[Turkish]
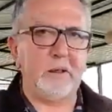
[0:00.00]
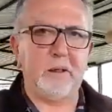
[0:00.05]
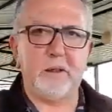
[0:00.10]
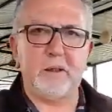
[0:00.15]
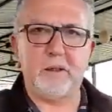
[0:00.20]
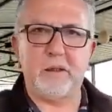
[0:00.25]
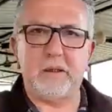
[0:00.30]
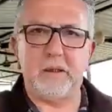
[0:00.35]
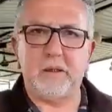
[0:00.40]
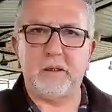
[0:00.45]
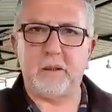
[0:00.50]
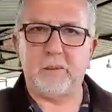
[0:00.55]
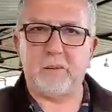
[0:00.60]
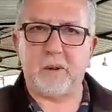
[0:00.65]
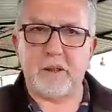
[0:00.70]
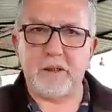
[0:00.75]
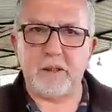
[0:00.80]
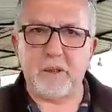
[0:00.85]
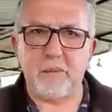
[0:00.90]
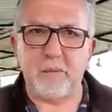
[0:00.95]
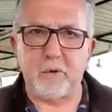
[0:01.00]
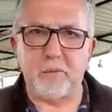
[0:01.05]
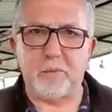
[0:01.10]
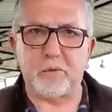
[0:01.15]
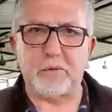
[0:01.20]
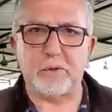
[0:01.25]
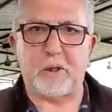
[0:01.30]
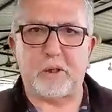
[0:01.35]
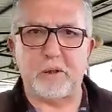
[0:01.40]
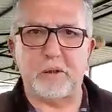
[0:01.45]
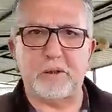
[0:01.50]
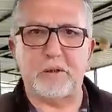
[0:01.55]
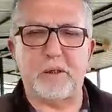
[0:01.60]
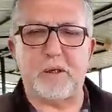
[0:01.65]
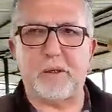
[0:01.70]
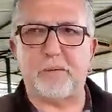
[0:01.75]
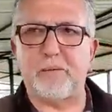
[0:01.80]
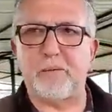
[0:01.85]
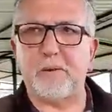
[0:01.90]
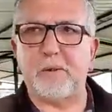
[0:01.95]
E, Bademli
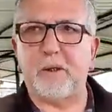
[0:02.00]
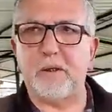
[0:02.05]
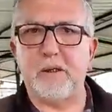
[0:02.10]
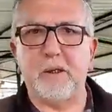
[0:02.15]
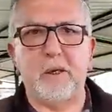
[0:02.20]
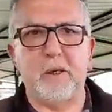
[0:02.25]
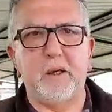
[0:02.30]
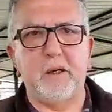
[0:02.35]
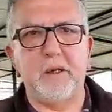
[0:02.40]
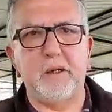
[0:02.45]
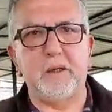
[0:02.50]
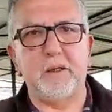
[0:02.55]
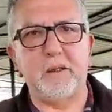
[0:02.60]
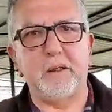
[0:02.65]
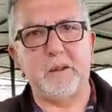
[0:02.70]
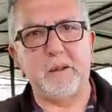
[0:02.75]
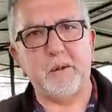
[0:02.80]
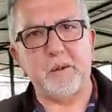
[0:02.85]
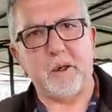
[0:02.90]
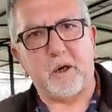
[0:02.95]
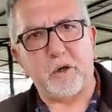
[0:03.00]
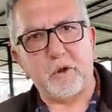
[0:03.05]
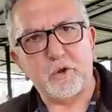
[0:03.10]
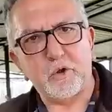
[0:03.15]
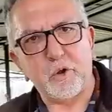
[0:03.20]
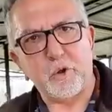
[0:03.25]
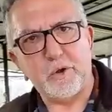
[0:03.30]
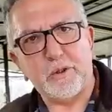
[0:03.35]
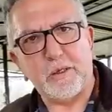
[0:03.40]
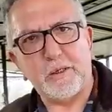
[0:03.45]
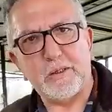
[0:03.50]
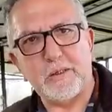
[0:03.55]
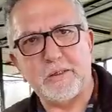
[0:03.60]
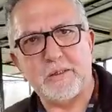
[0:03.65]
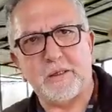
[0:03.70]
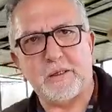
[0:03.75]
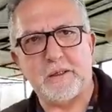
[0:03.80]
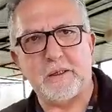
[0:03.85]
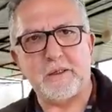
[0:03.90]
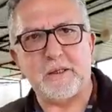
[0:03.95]
Muhtarlığı tarafından e, Aksoy
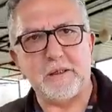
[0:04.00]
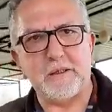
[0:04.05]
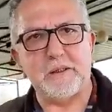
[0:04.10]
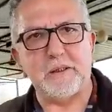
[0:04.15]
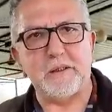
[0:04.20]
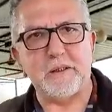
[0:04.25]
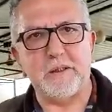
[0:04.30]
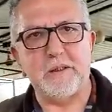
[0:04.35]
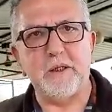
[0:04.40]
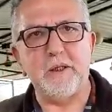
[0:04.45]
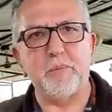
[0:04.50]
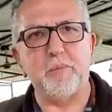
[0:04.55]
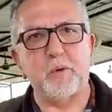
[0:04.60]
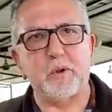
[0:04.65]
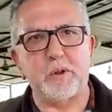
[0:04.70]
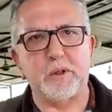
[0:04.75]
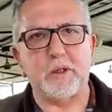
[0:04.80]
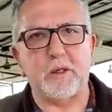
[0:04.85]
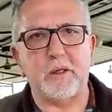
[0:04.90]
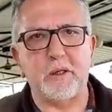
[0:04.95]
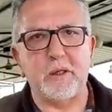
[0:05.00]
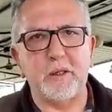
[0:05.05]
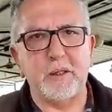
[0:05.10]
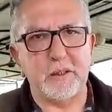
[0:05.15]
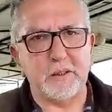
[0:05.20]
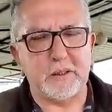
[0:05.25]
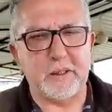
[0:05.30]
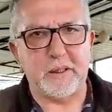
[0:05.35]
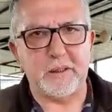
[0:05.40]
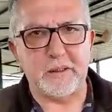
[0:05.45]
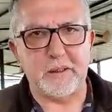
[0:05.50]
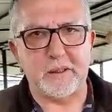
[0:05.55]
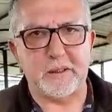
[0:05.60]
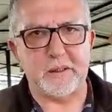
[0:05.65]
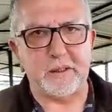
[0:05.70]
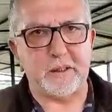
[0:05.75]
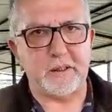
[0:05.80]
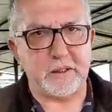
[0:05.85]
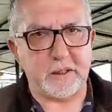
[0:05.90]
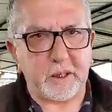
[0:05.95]
tesislerine getirildi. Burada
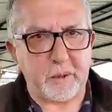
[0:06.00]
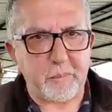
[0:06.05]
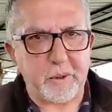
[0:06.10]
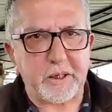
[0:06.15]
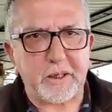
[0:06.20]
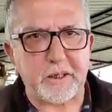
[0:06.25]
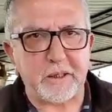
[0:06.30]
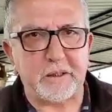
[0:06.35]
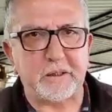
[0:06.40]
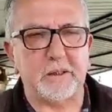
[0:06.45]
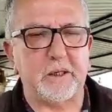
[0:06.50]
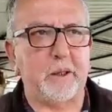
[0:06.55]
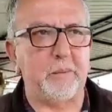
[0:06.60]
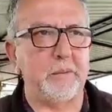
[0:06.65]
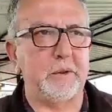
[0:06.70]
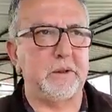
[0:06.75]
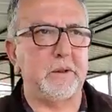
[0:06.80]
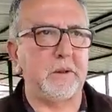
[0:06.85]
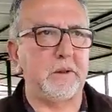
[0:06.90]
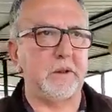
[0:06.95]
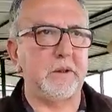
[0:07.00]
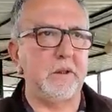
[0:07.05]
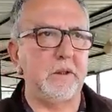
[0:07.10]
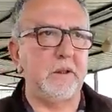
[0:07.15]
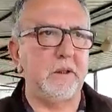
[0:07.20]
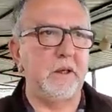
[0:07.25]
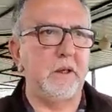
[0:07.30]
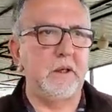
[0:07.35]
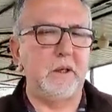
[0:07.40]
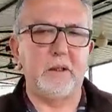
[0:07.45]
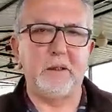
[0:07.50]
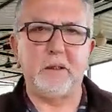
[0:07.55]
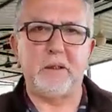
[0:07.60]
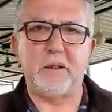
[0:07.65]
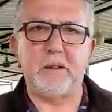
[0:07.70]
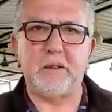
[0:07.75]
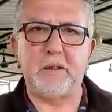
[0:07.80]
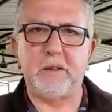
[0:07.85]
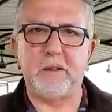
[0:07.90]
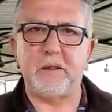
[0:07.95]
kendilerine yemek ikram edildi.
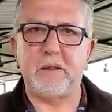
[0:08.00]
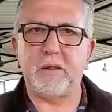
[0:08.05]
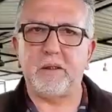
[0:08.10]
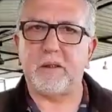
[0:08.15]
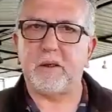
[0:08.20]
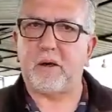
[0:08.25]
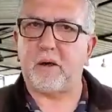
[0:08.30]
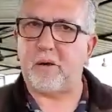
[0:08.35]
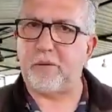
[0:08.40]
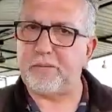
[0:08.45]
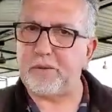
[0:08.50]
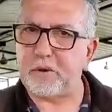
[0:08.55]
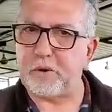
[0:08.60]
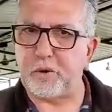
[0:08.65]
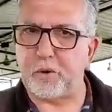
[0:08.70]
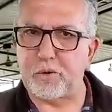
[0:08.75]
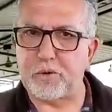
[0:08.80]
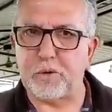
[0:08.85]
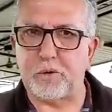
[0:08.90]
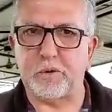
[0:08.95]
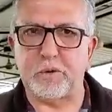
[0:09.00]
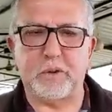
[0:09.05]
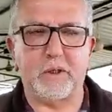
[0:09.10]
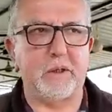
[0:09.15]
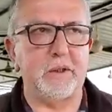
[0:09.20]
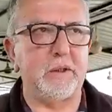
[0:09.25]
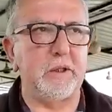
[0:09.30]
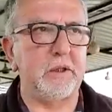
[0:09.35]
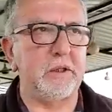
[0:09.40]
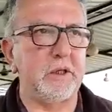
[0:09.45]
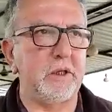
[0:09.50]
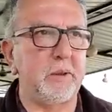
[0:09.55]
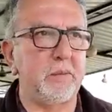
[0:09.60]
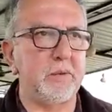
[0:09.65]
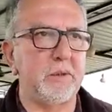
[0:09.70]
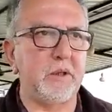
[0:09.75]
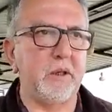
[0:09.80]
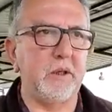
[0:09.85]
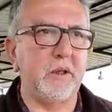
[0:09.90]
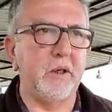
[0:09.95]
E, afiyet olsun
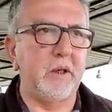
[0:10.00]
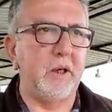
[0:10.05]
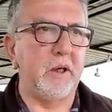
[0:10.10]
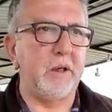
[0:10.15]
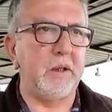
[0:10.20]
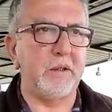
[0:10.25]
kardeşlerimize.